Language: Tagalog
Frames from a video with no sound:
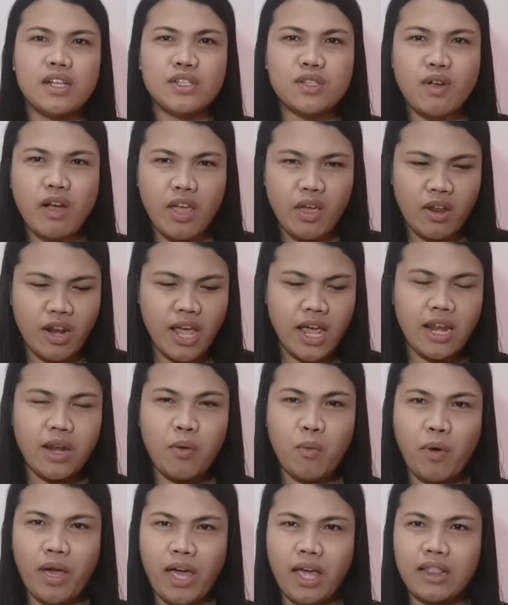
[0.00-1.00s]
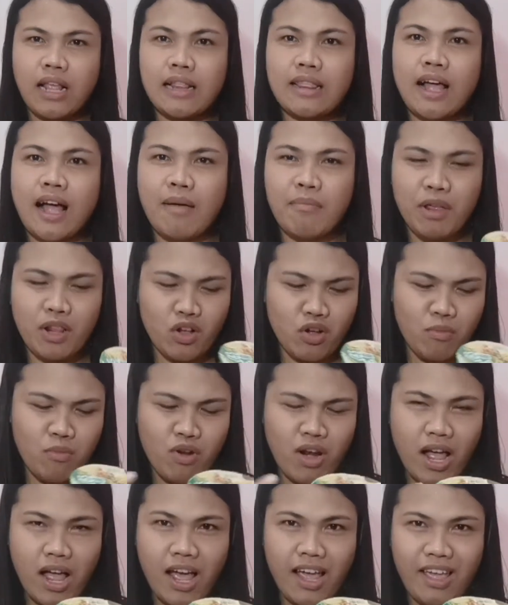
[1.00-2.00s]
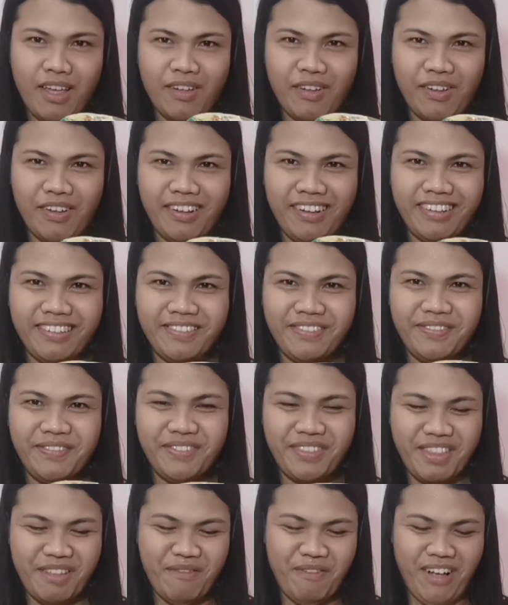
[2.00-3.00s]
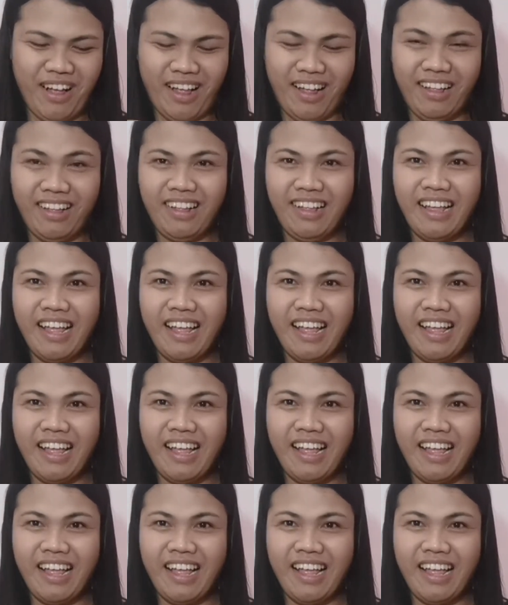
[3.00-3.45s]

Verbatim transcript: So, ayun, anyway, tatakamin ko muna kayo. Diba?